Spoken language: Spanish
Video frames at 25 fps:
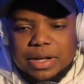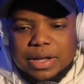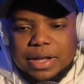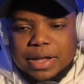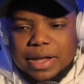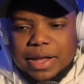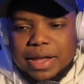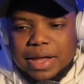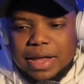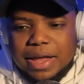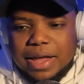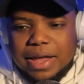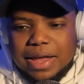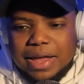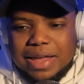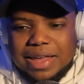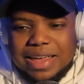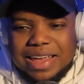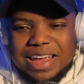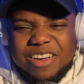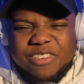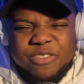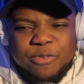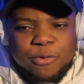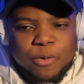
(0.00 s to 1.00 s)
Eh,
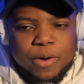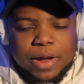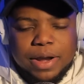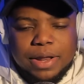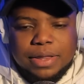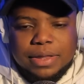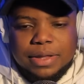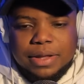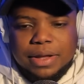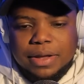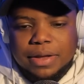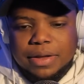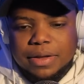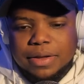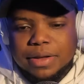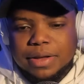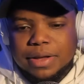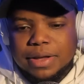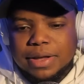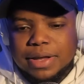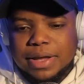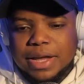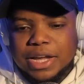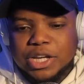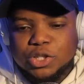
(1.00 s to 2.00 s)
y es fuerte.
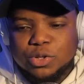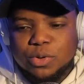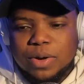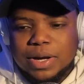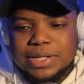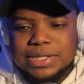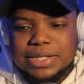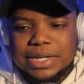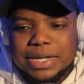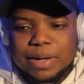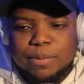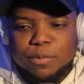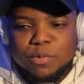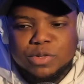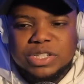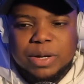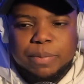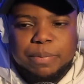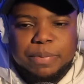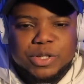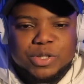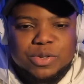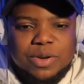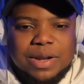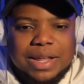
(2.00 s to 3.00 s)
Y eso hace que
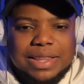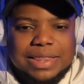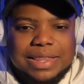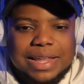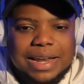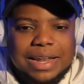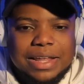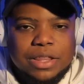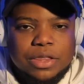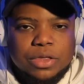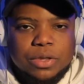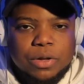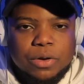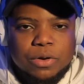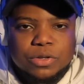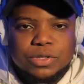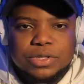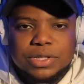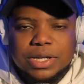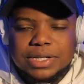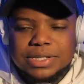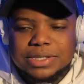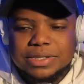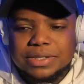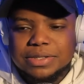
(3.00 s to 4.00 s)
muchas personas
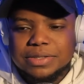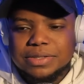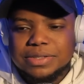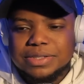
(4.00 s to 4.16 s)
talentosas